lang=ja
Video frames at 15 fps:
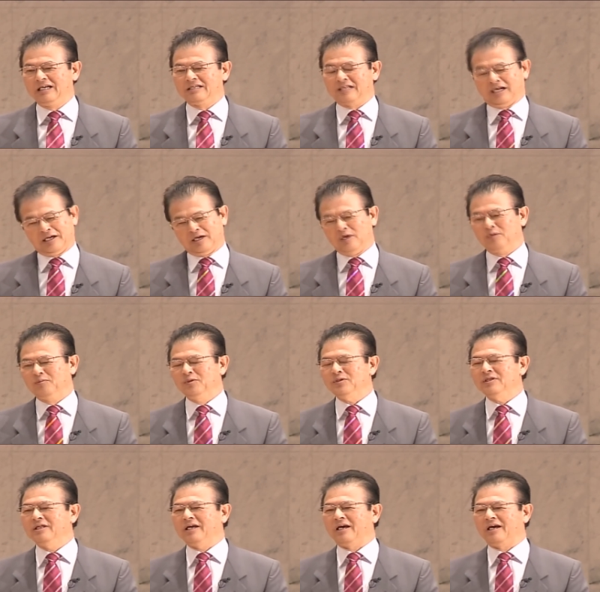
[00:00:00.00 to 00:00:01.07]
体験を
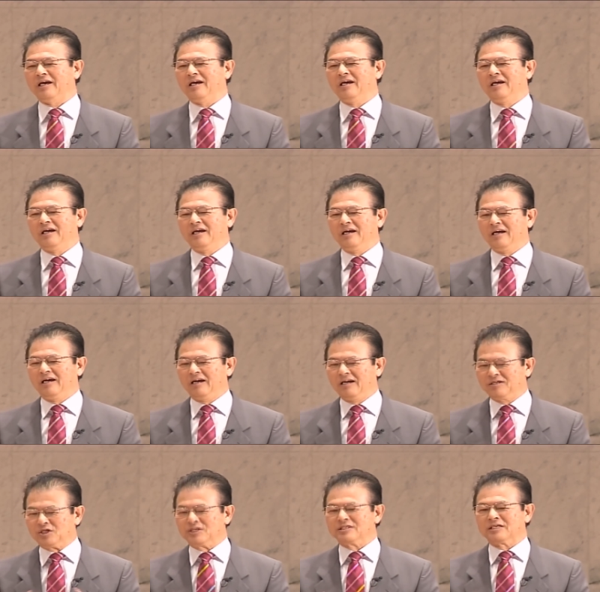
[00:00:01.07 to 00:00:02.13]
持って
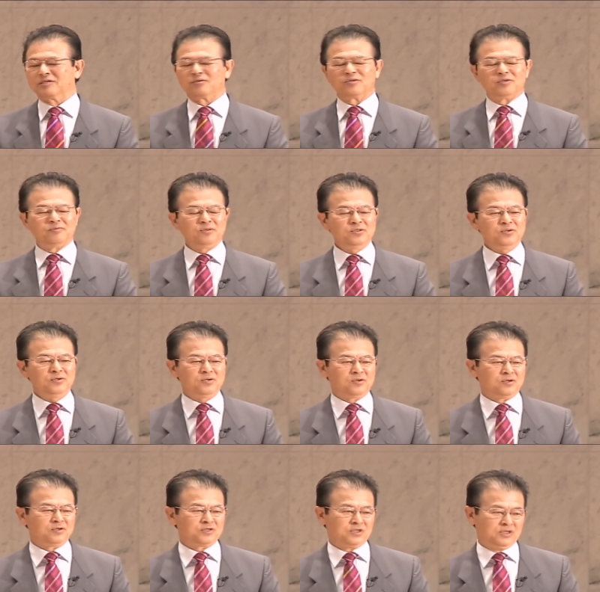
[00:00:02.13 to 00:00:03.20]
人生というもの
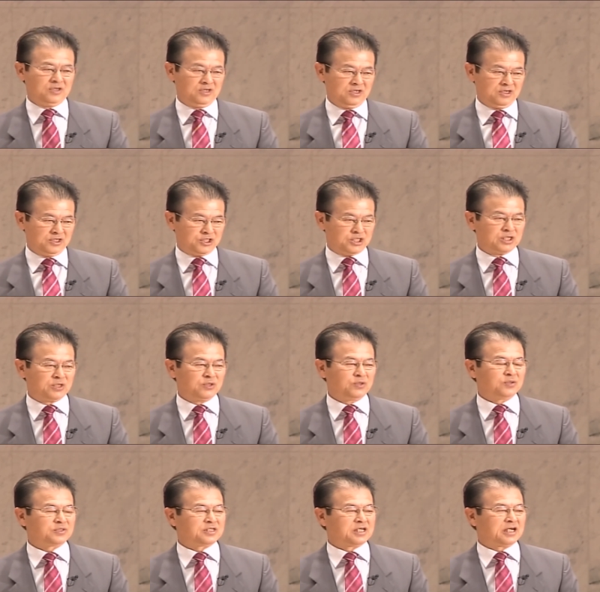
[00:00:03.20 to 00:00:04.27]
を信
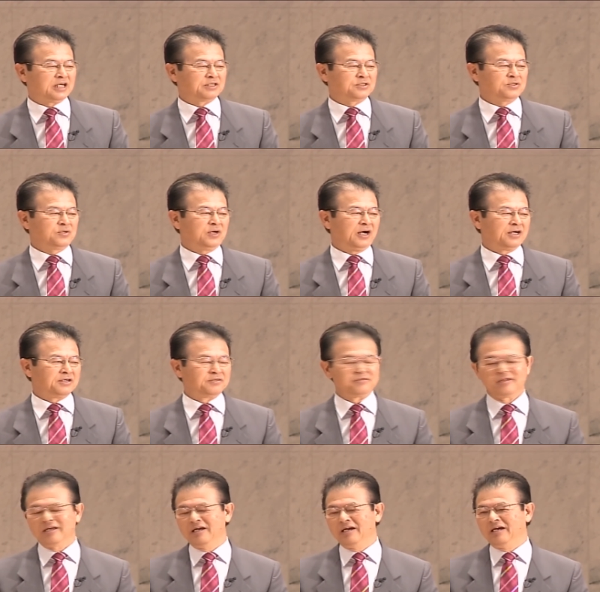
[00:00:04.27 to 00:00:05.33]
仰生活を歩ん
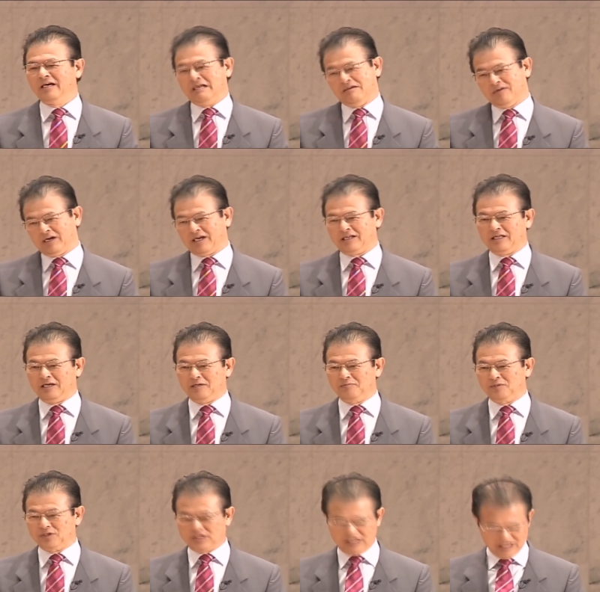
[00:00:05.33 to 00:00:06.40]
でいいわけであり
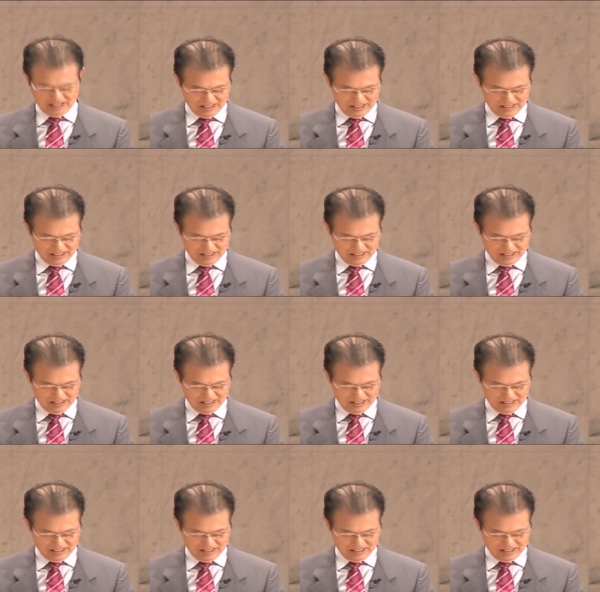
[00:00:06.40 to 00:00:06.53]
ます。